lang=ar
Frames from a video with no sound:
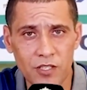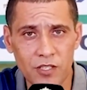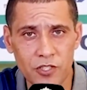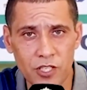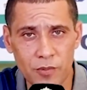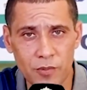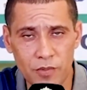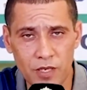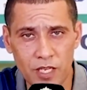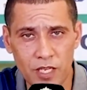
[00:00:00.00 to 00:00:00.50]

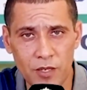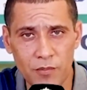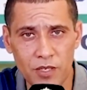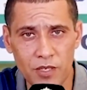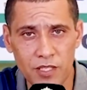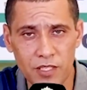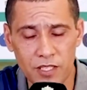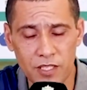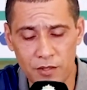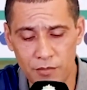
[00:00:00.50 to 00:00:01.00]
الجامعة
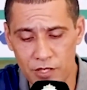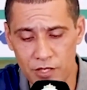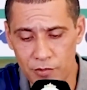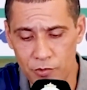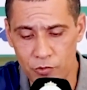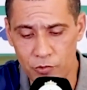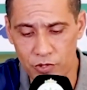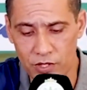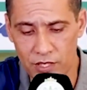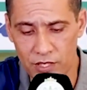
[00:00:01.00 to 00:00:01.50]
الملكية
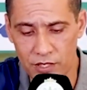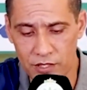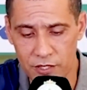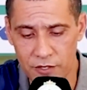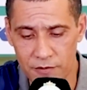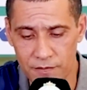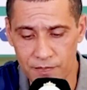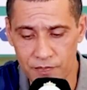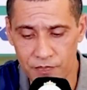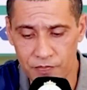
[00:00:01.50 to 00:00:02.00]
المغربية كرة
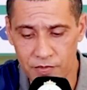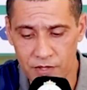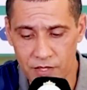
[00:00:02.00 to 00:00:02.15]
القدم